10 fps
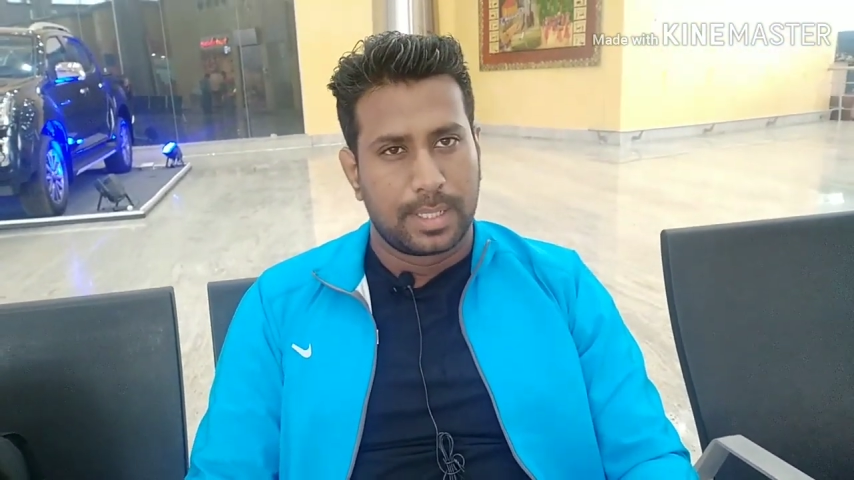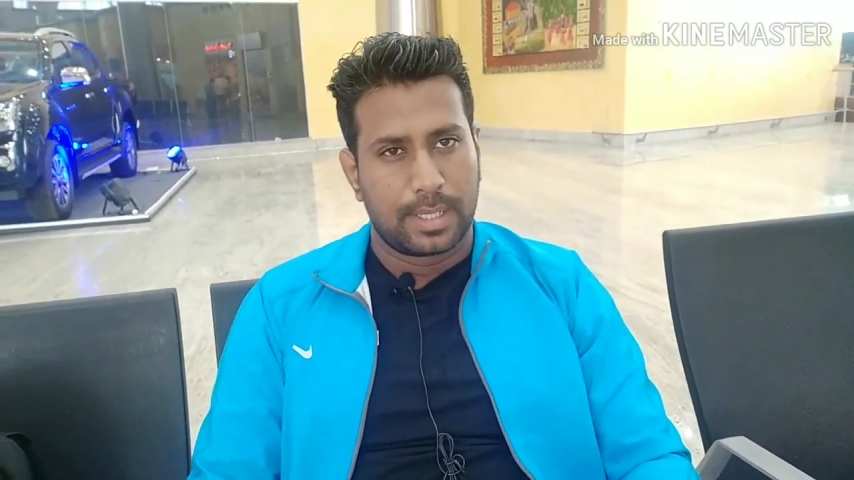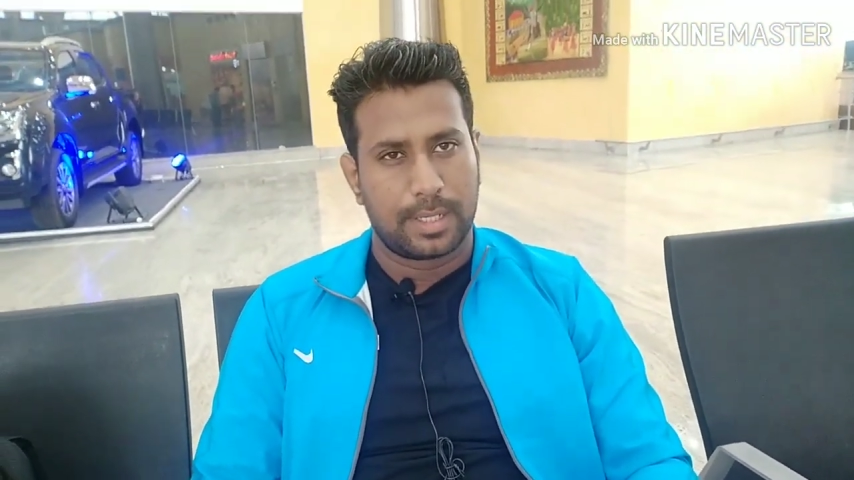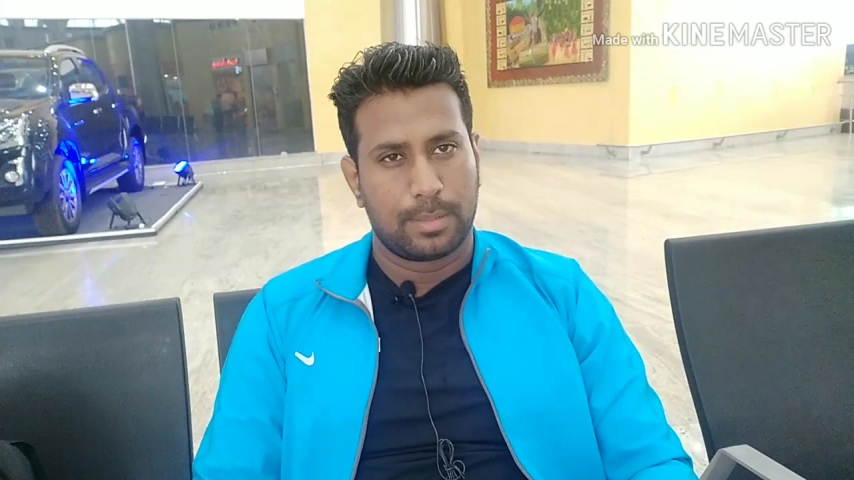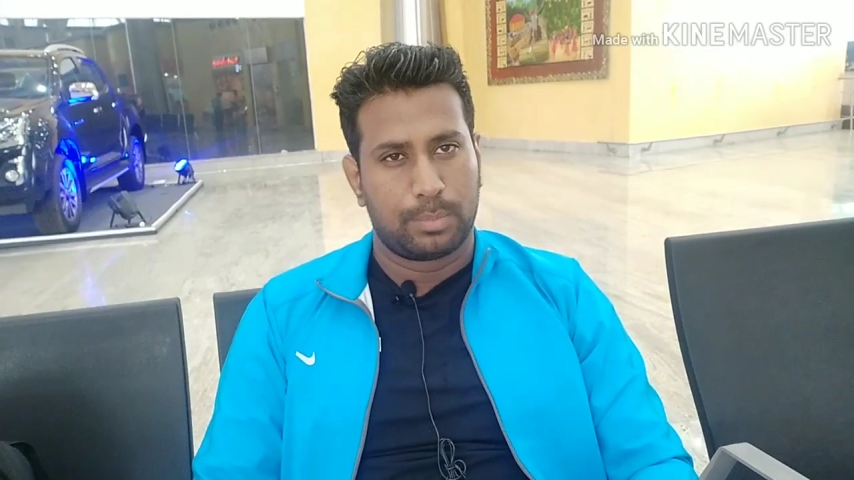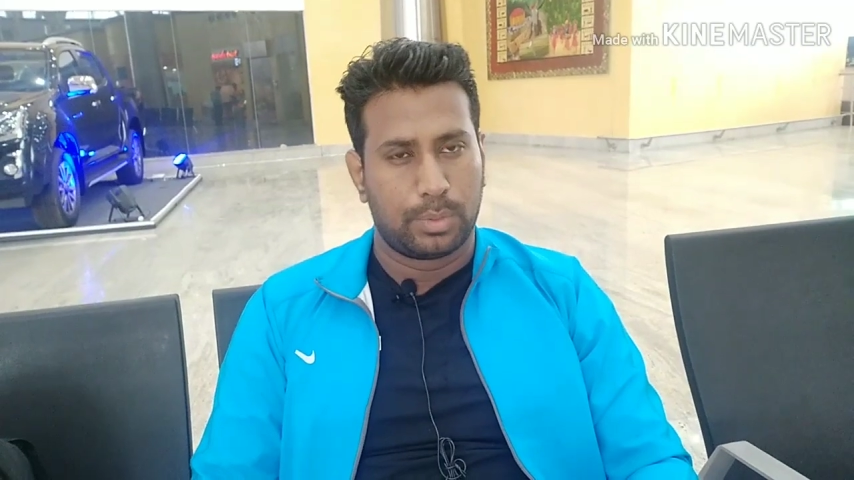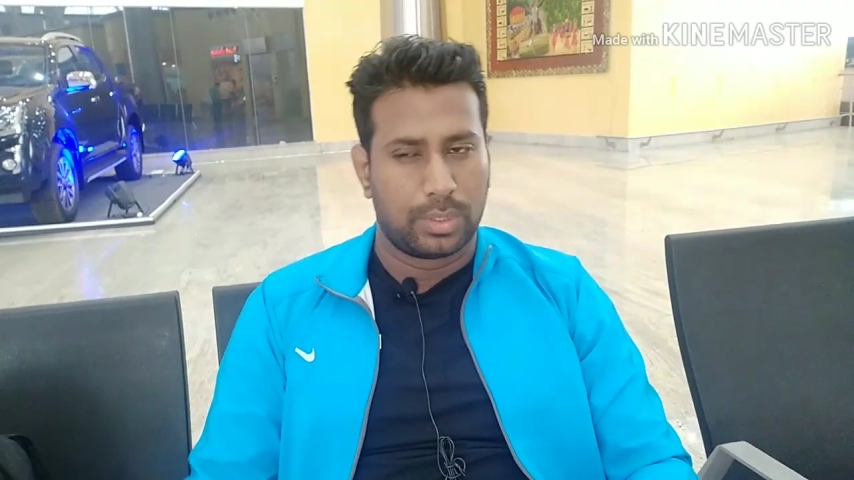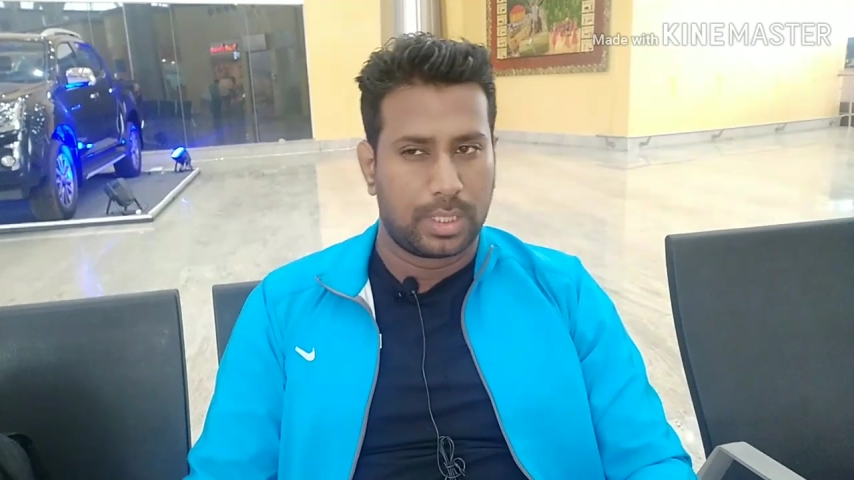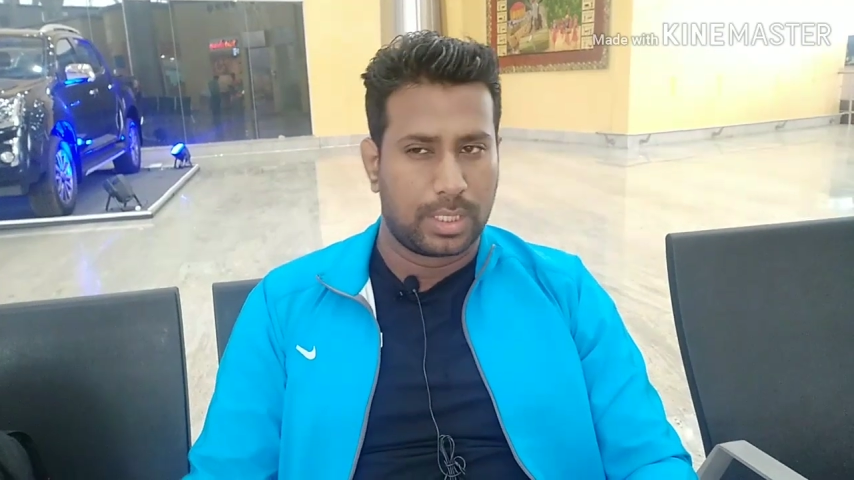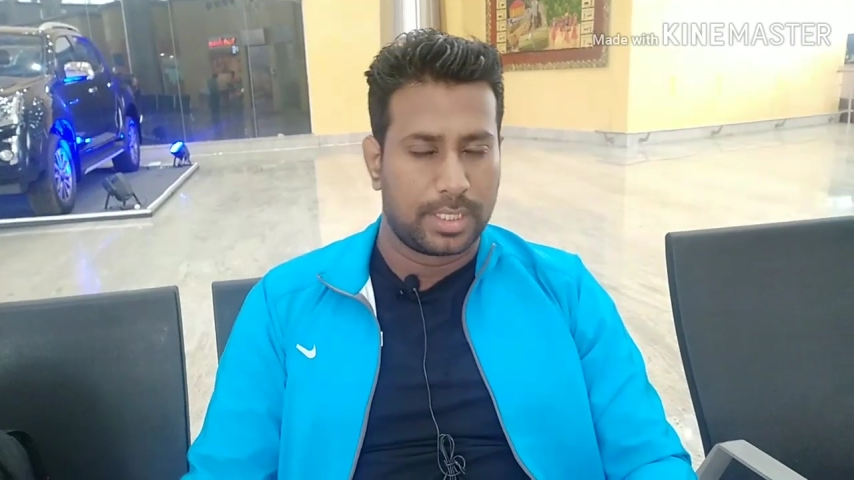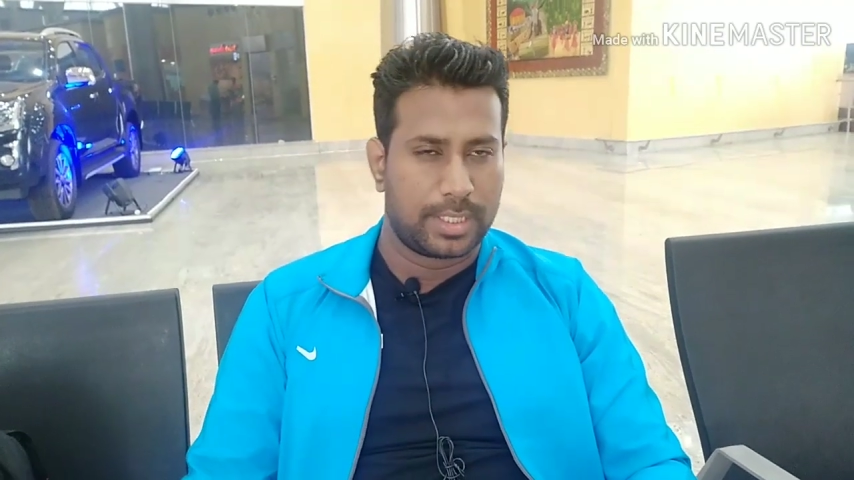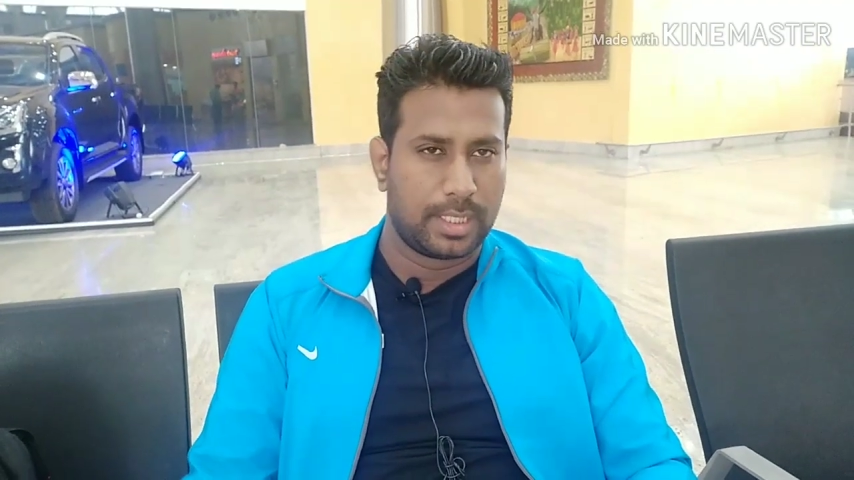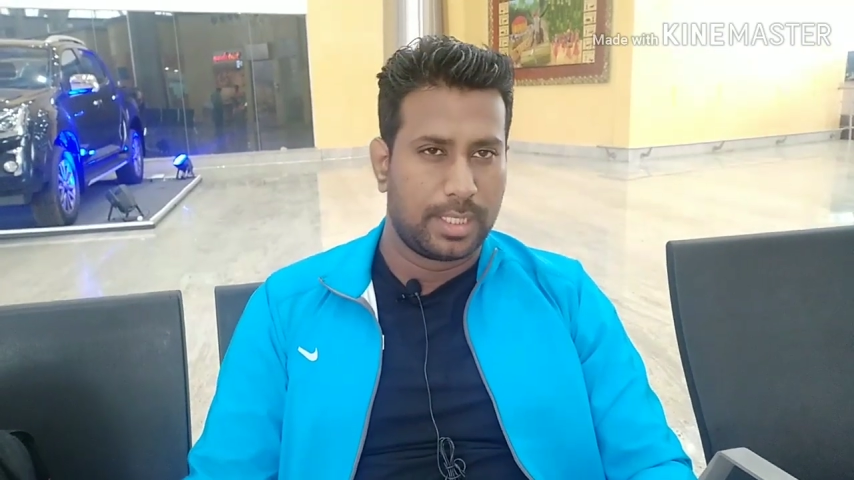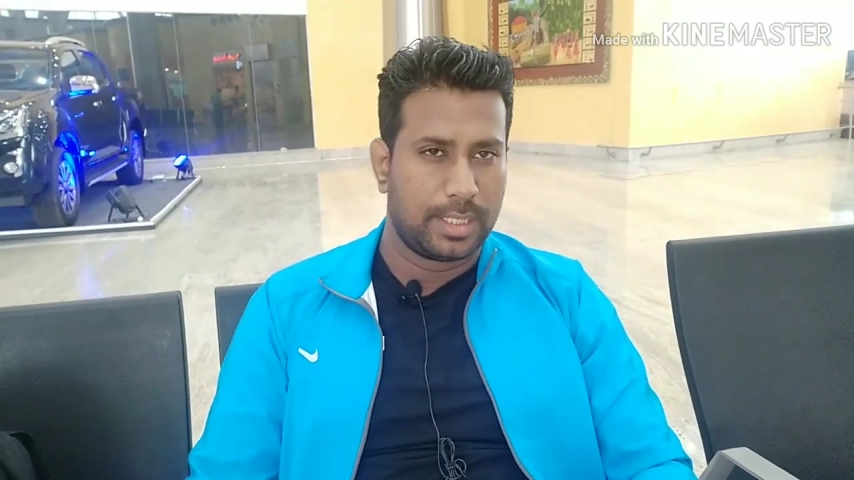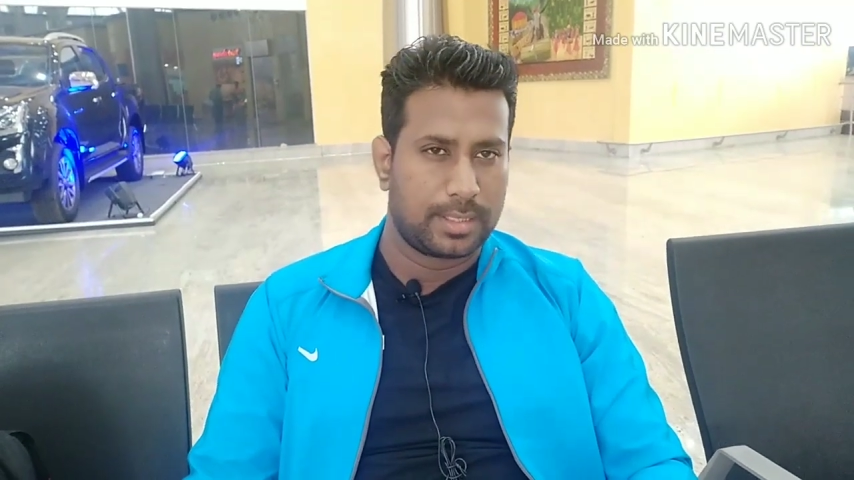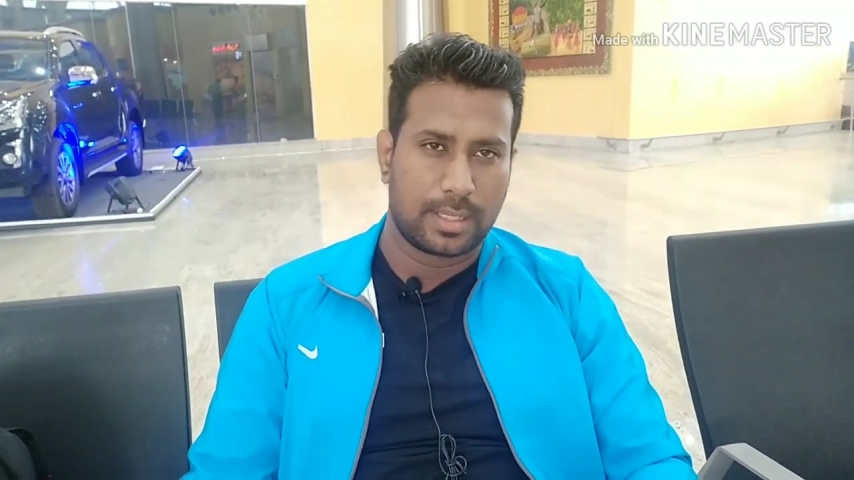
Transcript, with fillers: है ना पोहा इडली